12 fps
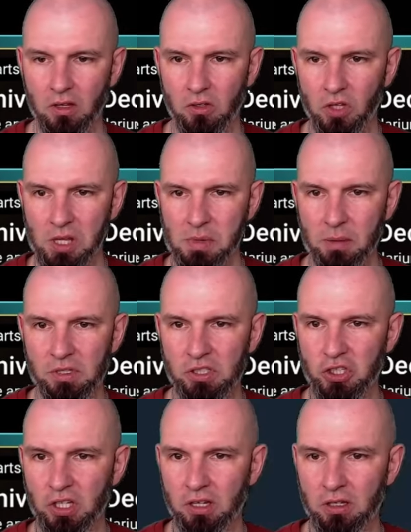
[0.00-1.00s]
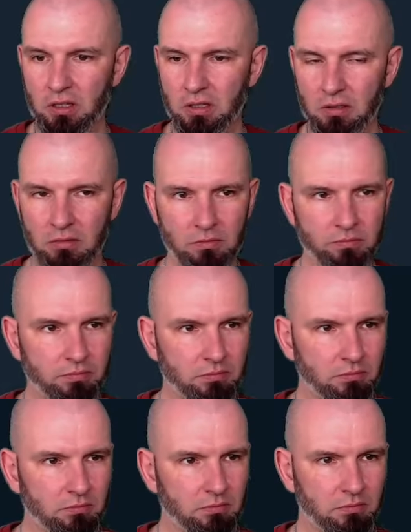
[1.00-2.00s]
No i mamy dzisiaj,
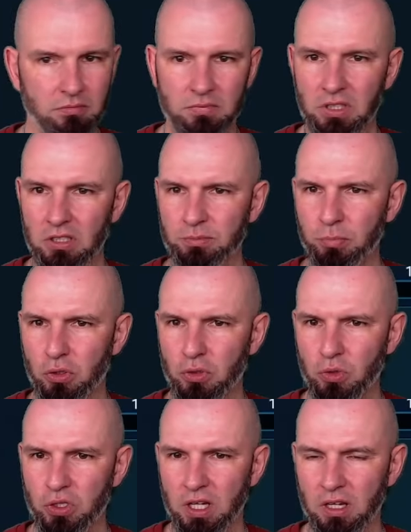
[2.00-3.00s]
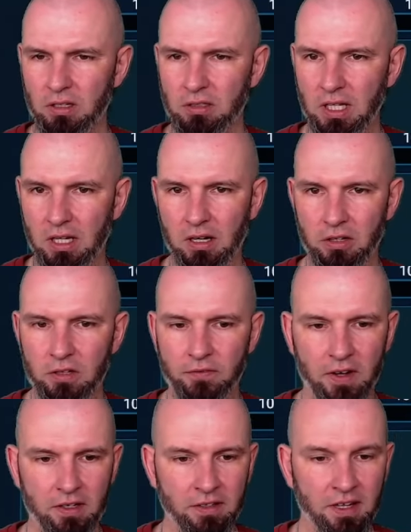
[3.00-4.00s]
rozpoczął się, tak,
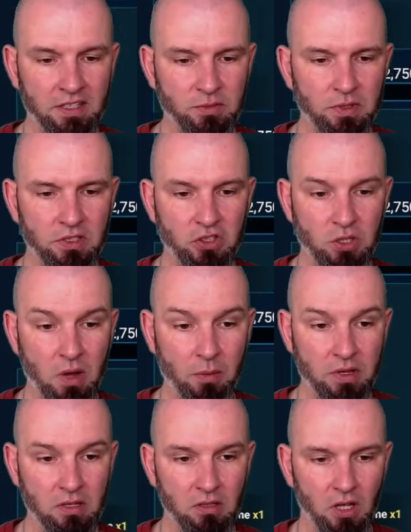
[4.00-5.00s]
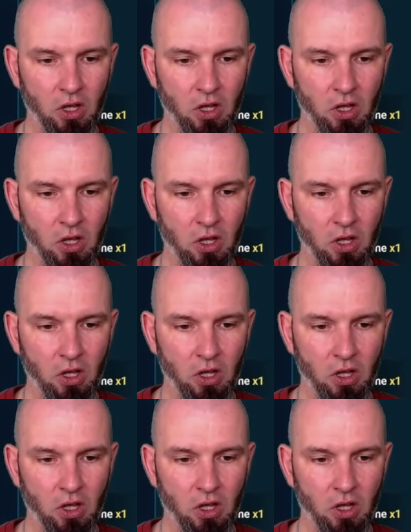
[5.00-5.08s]
Artifact Enhancement, gdzie mamy